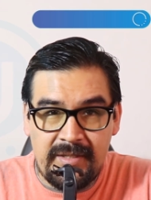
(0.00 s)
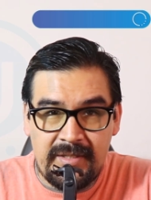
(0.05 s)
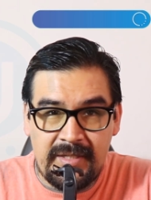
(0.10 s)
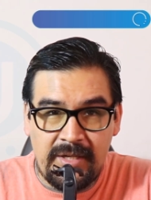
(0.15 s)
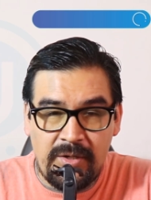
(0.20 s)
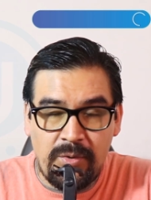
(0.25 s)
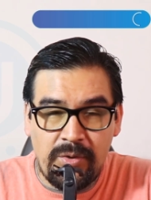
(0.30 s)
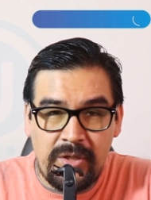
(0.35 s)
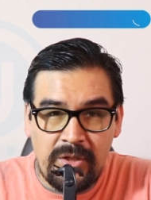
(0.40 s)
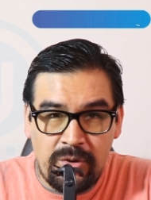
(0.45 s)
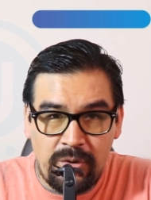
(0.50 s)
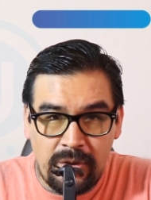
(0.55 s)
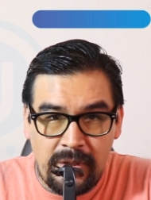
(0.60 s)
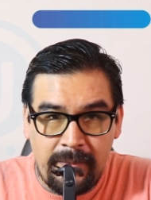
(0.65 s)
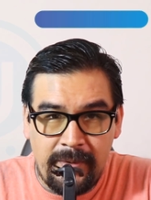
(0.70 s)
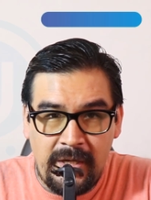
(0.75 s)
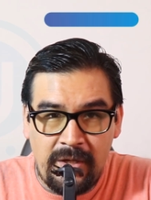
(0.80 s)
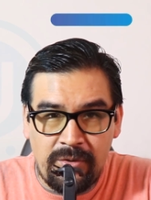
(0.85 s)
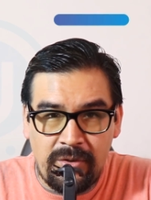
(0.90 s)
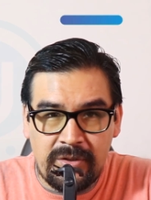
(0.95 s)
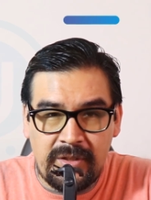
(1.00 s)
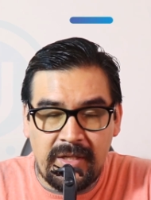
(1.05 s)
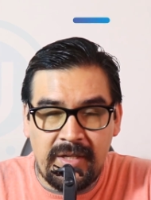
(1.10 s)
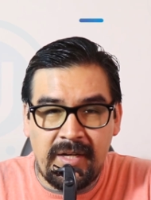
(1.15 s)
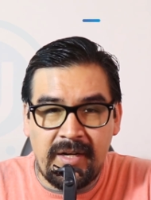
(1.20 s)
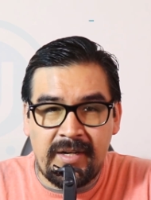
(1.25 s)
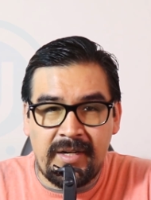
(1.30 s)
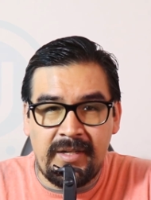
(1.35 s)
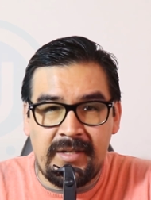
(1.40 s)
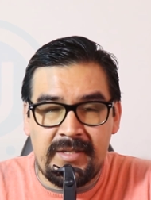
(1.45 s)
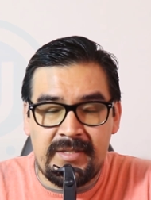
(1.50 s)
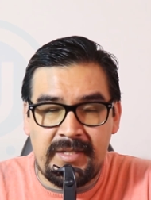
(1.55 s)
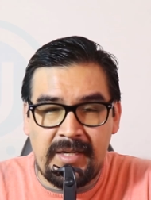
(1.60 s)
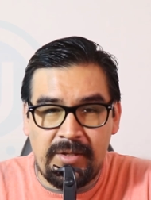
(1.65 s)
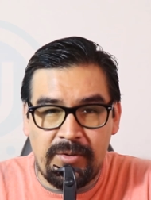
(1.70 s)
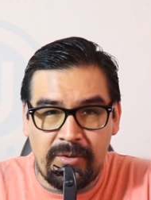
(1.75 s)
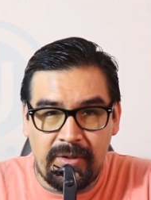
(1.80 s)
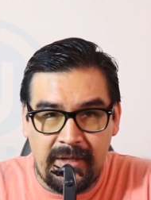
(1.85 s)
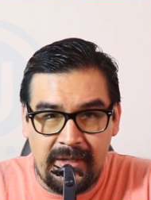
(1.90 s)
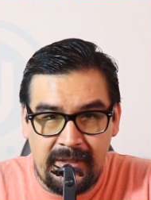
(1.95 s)
en cero y todavía no te hayan
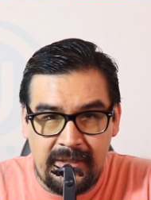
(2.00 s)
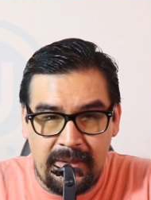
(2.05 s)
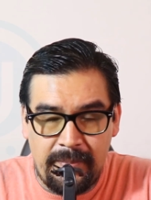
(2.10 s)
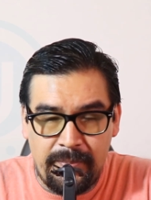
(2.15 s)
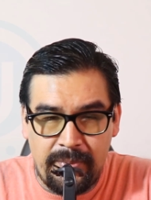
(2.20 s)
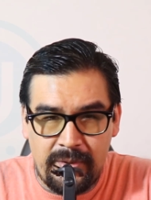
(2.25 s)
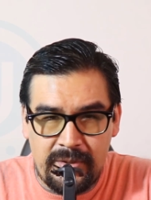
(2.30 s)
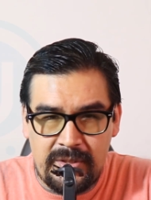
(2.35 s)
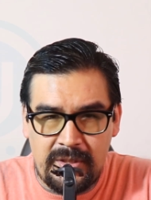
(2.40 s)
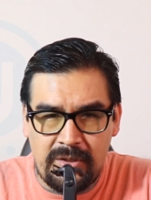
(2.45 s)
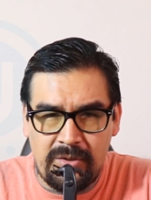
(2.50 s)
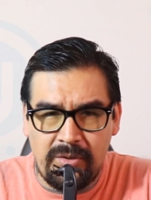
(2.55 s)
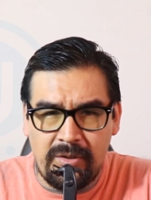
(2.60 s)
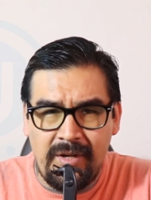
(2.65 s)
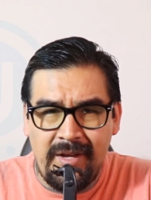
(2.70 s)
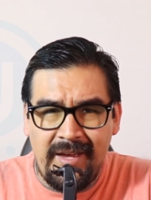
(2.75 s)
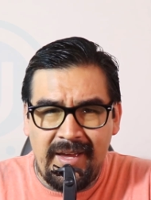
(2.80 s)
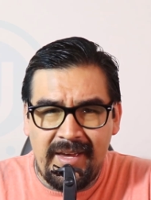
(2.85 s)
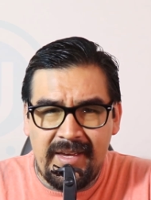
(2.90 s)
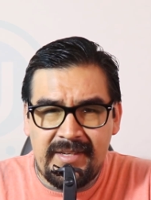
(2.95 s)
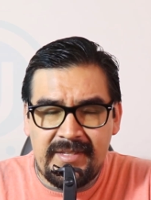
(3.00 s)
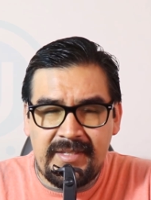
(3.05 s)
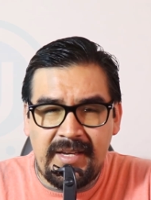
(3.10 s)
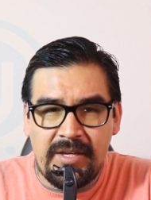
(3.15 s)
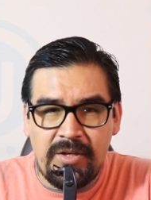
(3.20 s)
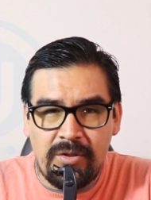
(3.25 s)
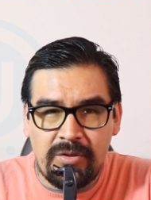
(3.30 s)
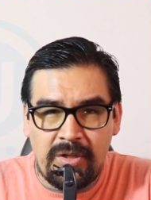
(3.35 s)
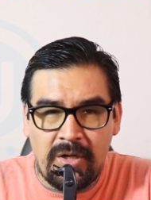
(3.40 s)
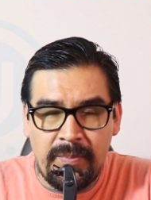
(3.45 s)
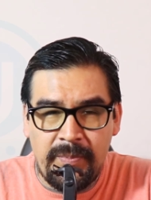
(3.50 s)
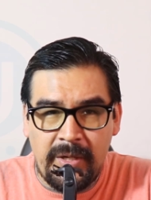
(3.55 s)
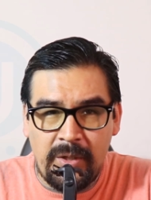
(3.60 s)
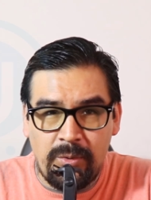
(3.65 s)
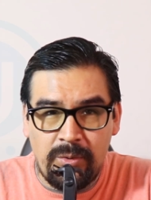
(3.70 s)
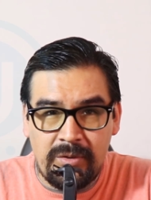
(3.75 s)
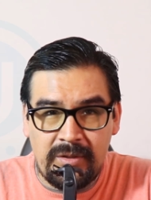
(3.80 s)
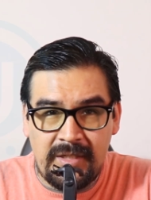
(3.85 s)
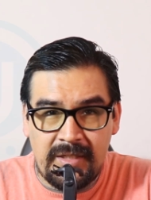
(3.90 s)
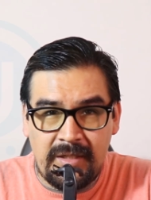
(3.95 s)
realizado el depósito. Esta y otras
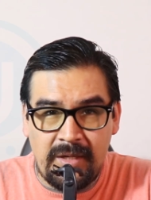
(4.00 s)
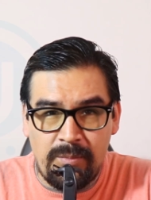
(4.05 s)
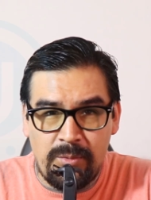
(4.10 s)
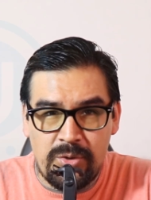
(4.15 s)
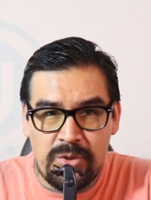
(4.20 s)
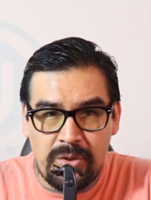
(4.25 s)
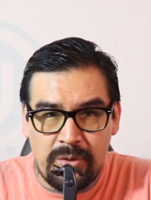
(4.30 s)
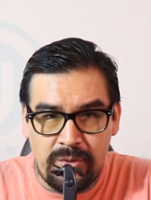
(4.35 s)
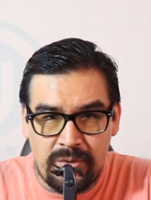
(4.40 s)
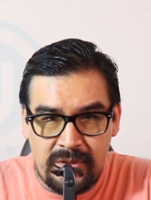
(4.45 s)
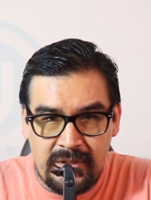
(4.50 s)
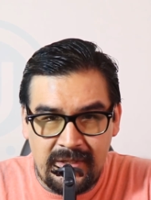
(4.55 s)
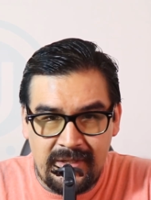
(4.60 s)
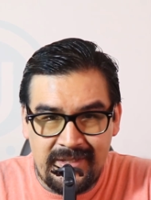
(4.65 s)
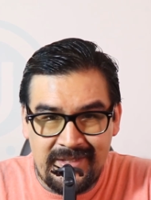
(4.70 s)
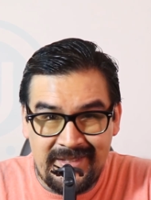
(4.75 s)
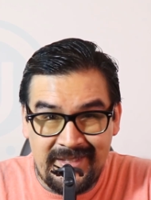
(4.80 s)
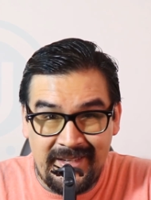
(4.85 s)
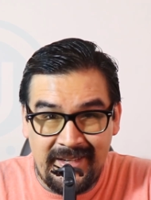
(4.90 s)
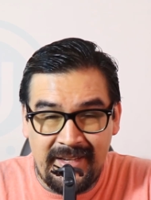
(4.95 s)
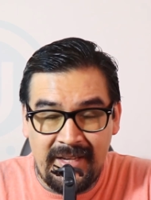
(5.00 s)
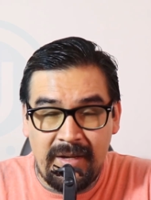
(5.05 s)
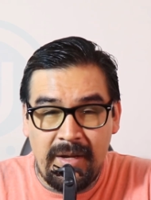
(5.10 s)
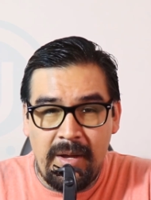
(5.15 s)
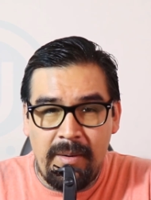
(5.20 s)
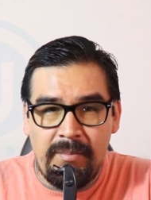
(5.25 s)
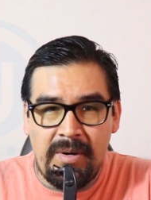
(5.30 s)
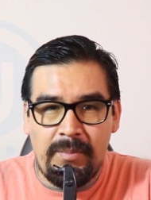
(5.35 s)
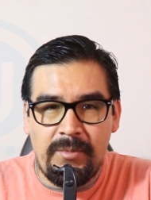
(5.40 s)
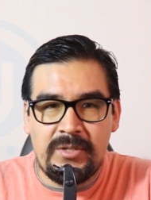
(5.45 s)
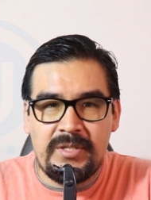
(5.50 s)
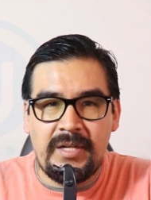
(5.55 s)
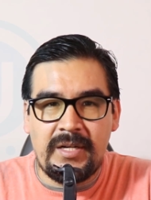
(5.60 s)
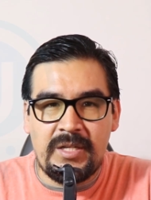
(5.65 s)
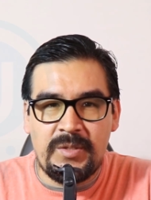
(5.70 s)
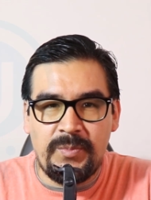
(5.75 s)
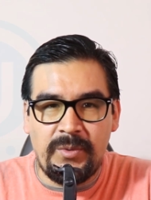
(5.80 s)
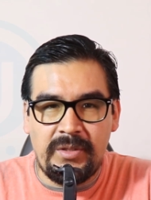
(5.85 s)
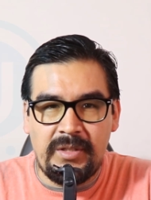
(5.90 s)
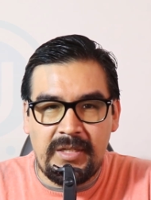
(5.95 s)
preguntas que muchos de ustedes tienen, vamos a
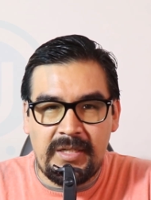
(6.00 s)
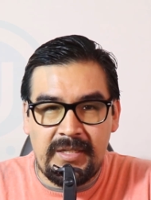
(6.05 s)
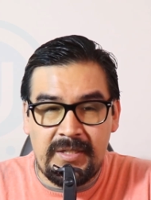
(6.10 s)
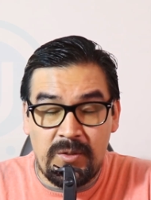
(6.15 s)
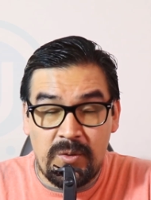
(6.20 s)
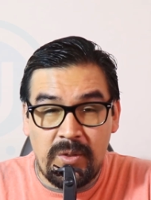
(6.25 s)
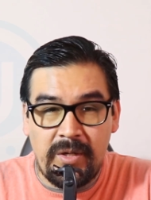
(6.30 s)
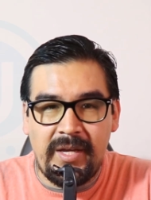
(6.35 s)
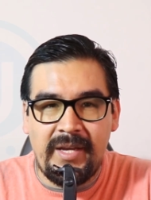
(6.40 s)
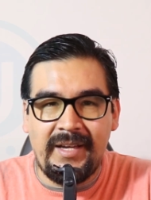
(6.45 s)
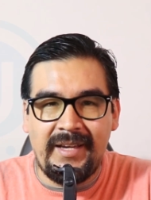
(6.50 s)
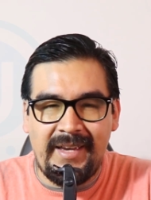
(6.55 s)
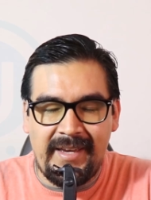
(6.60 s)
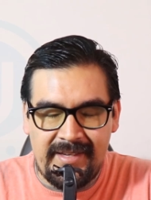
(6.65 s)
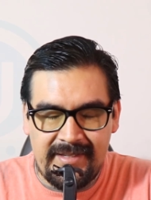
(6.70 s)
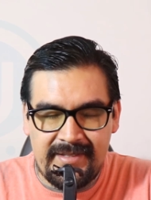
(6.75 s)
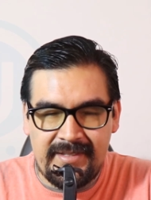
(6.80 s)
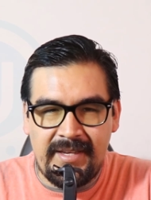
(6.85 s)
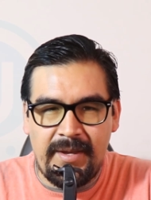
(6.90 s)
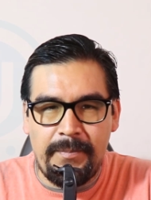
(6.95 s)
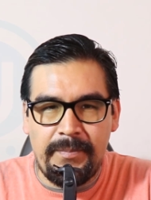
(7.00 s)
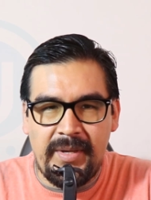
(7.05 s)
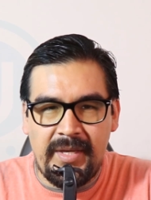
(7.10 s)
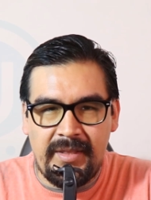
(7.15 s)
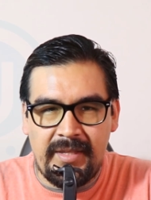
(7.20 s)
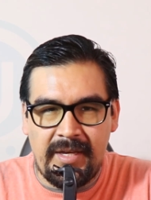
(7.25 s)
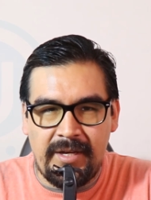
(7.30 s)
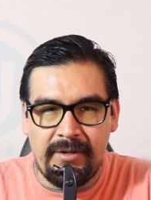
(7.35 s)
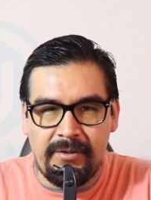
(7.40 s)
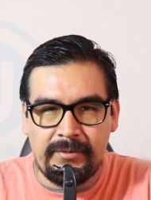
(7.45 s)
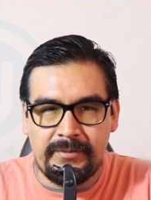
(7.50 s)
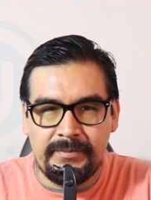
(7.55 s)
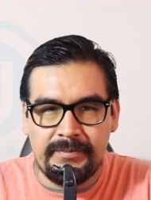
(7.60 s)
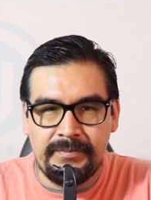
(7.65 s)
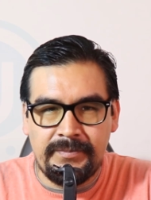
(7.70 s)
responderlo en este video.